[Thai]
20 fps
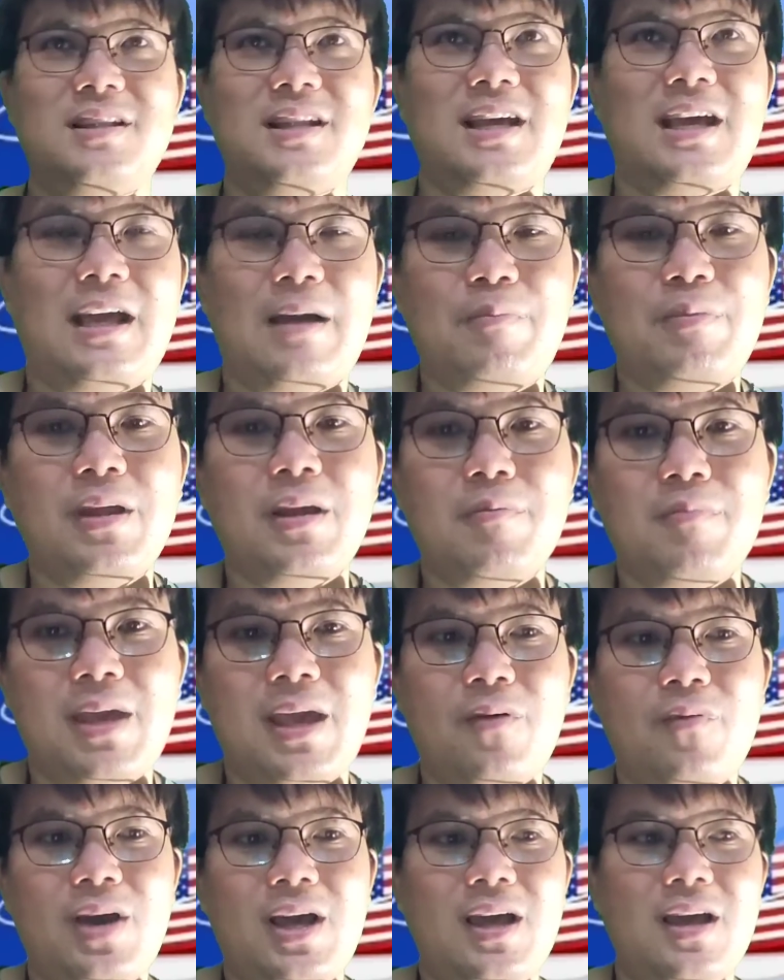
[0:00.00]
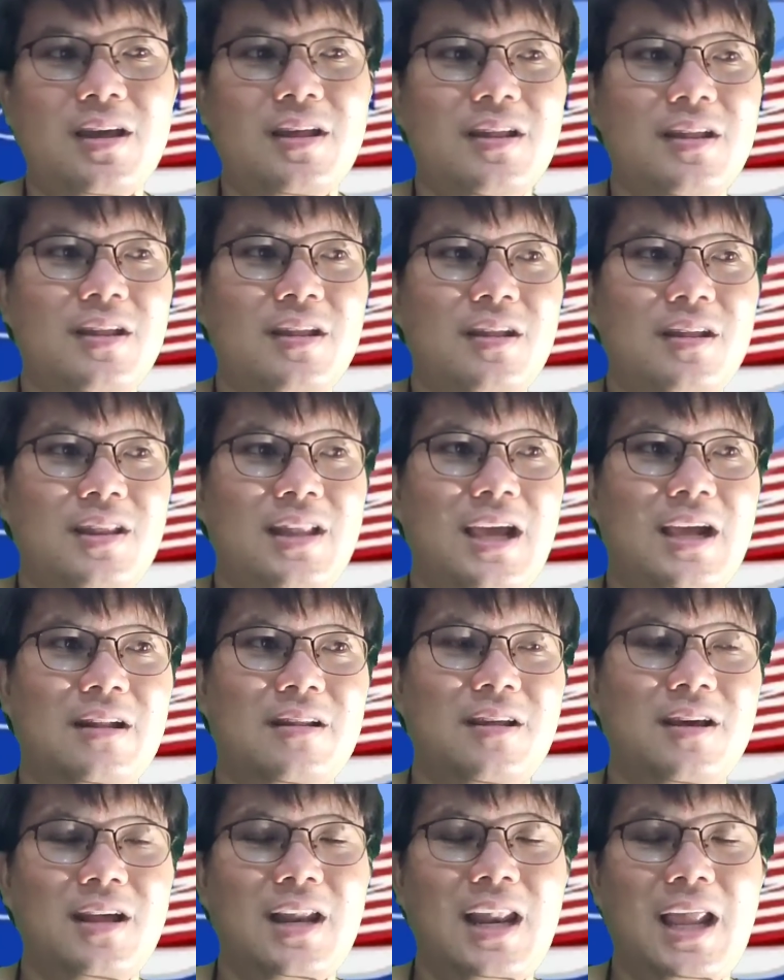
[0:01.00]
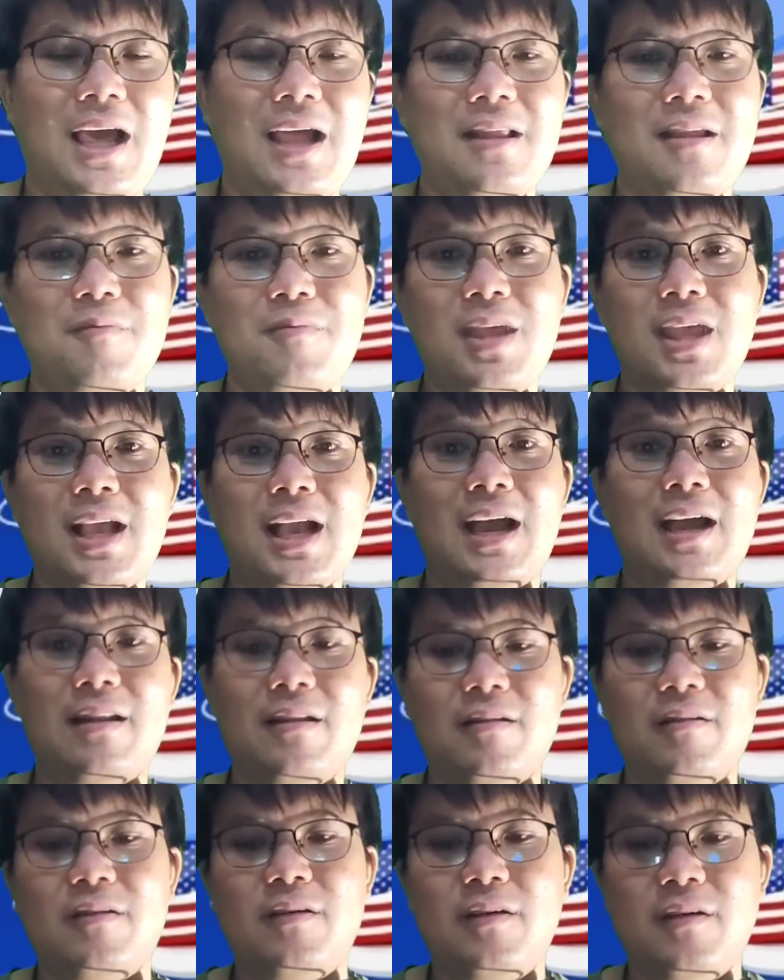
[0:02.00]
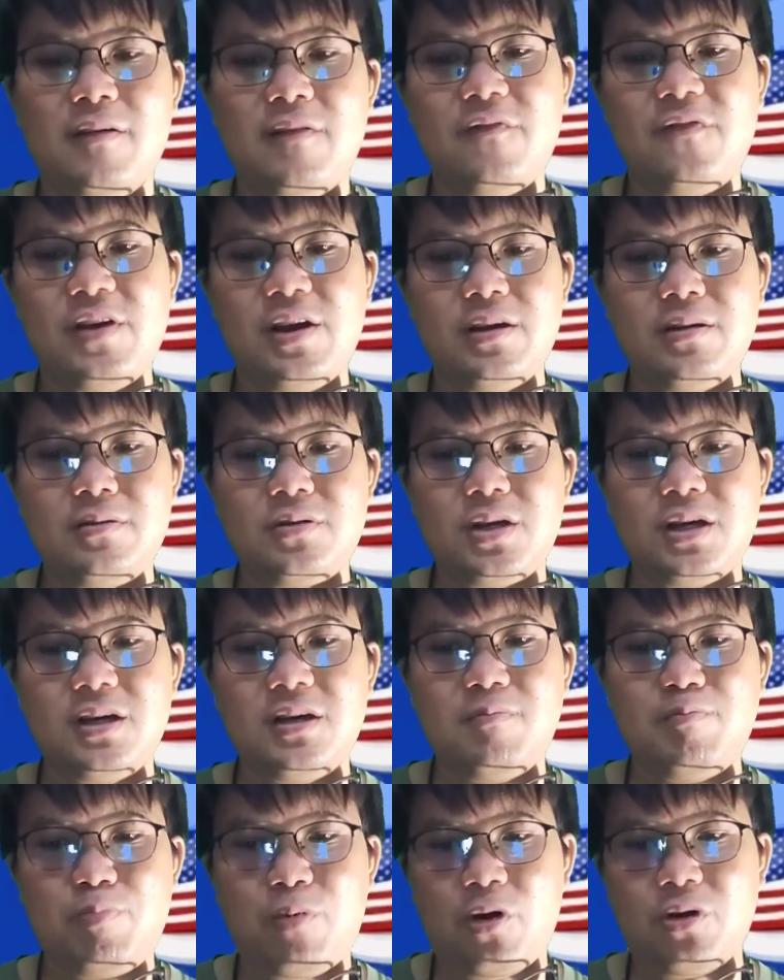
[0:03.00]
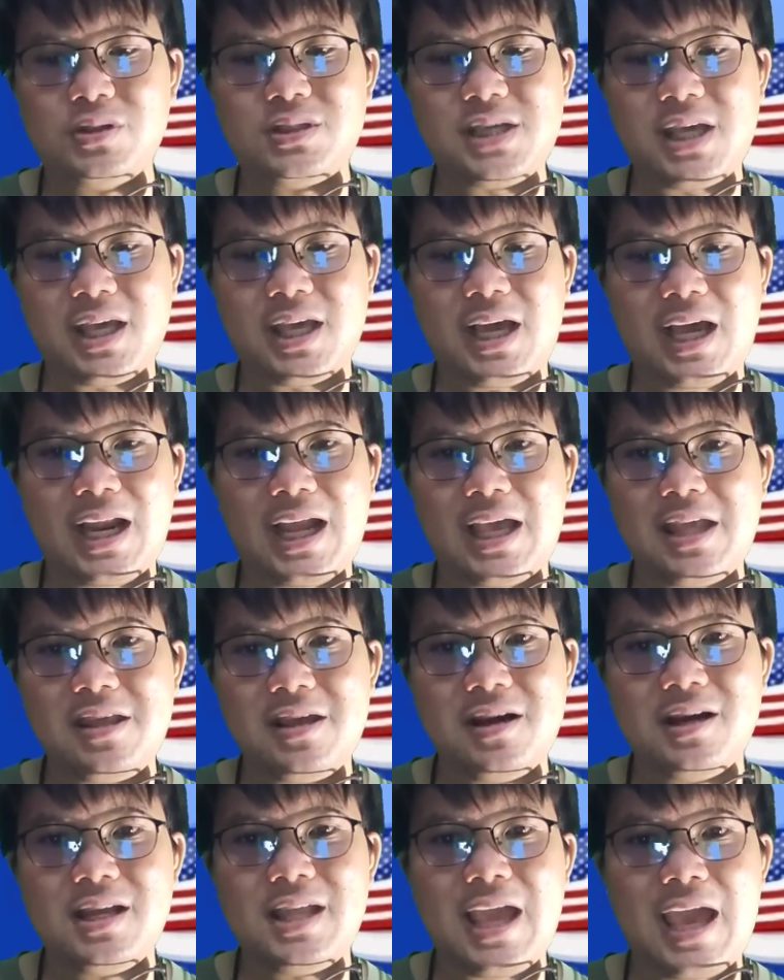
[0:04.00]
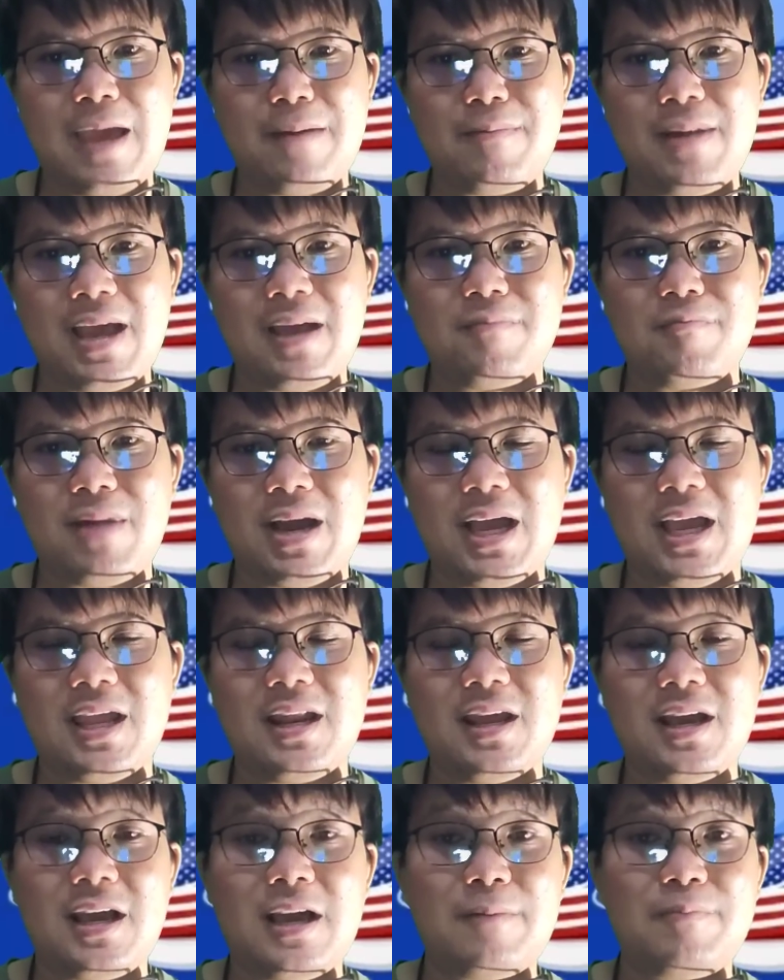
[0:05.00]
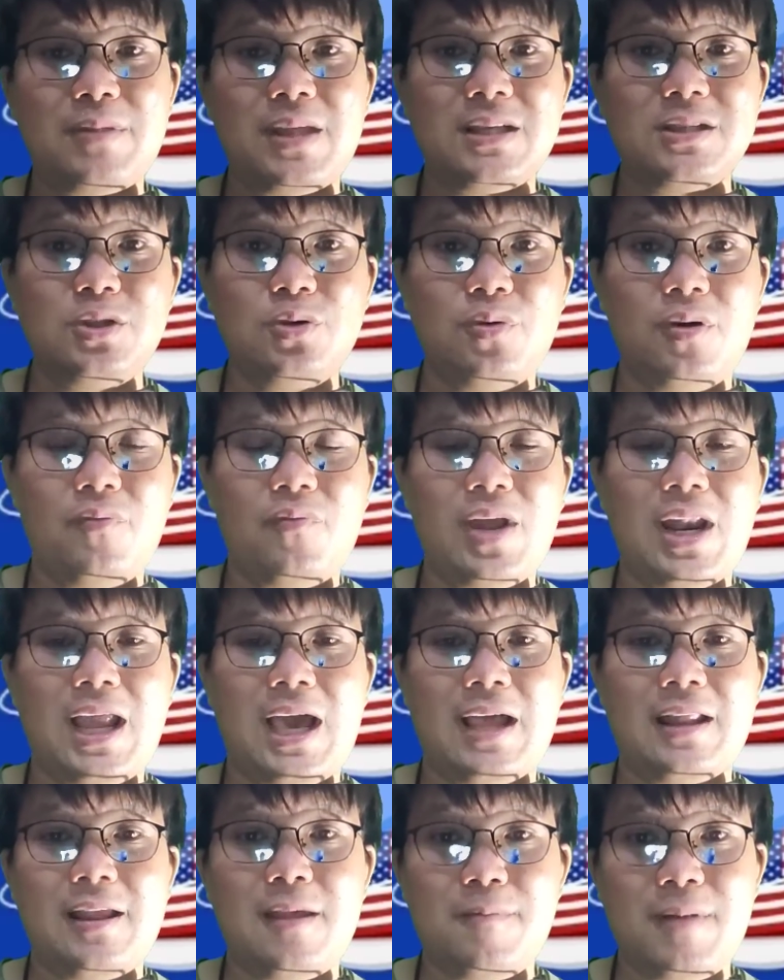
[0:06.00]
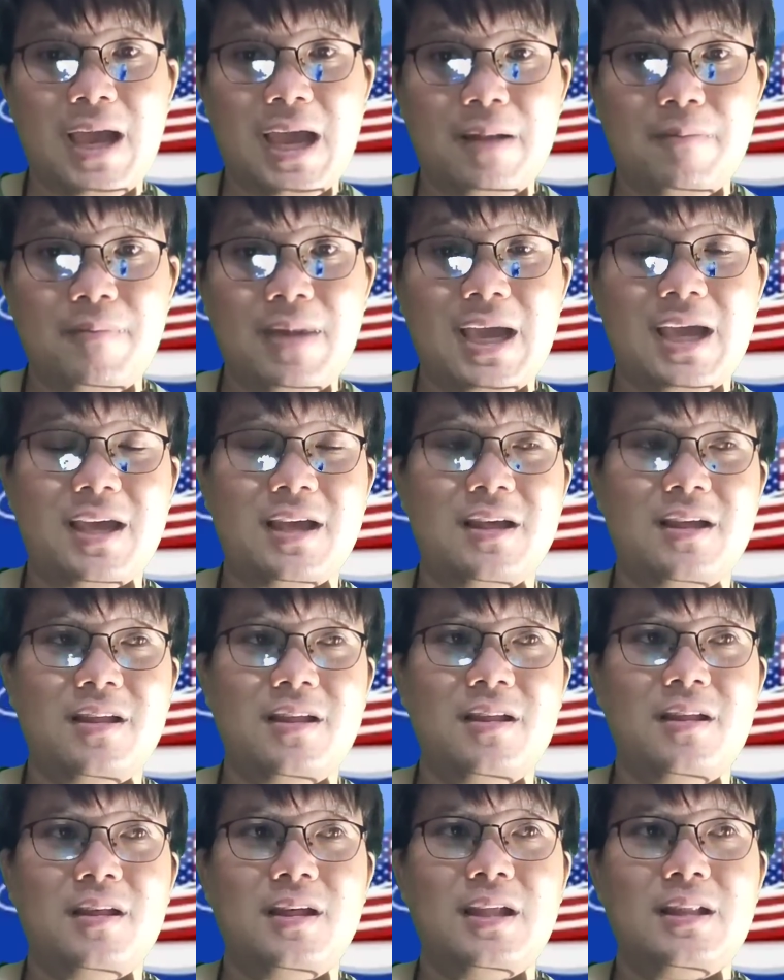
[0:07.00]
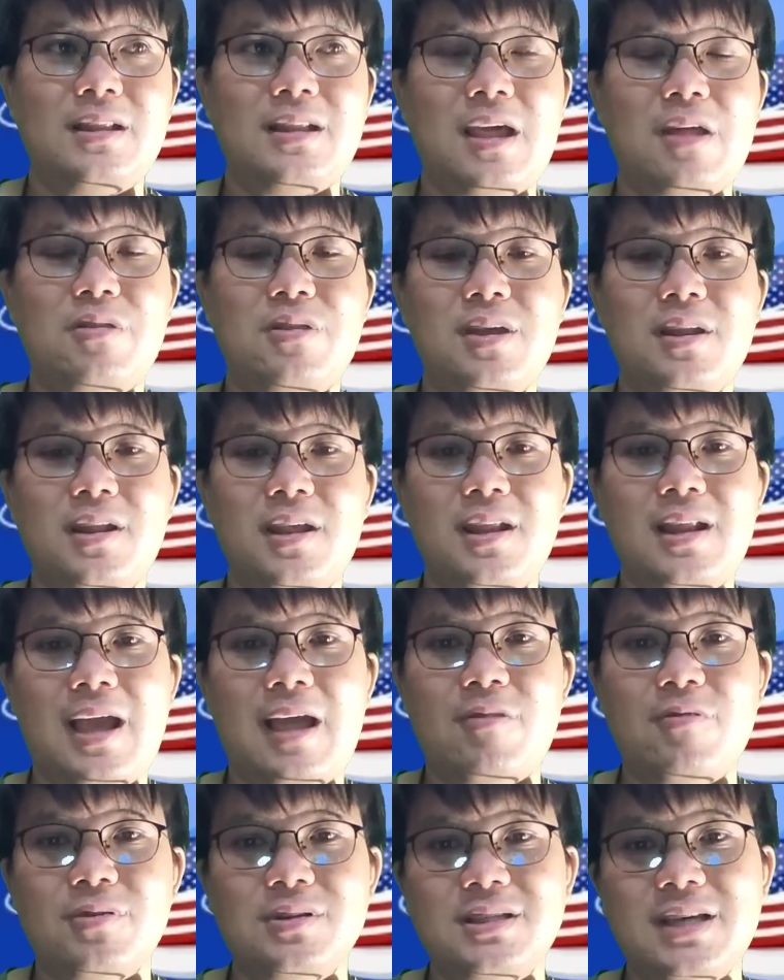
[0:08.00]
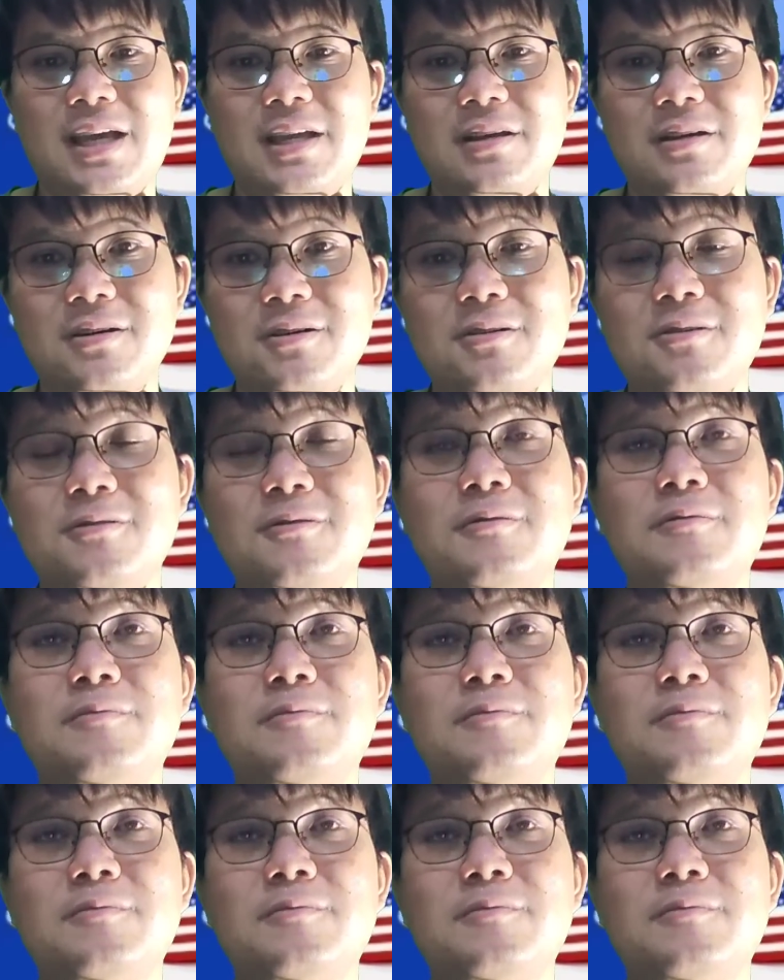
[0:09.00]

นะครับถึงแม้ว่าทางเทอร่าจะมีการฟื้นคืนโปรเจกต์อะไรเยอะแยะมากมายนะครับในช่วงเวลาที่ผ่านมาแต่สิ่งที่น่าสนใจคือ